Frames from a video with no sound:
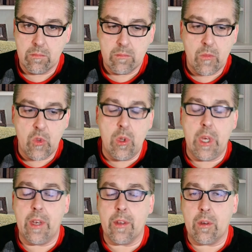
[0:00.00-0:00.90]

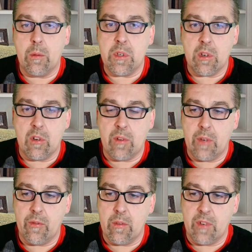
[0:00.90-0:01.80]
Nee, es kommt nicht darauf
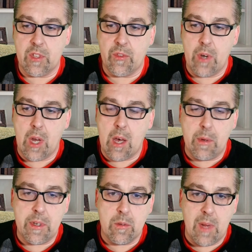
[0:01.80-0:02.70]
an, was für eine
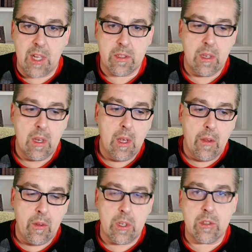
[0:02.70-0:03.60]
Arbeit du machst,
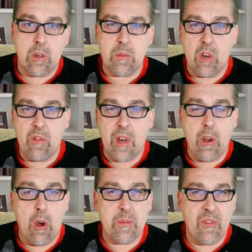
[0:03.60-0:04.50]
sondern es kommt darauf an,
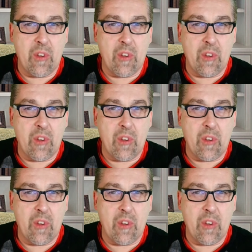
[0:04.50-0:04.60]
ob es von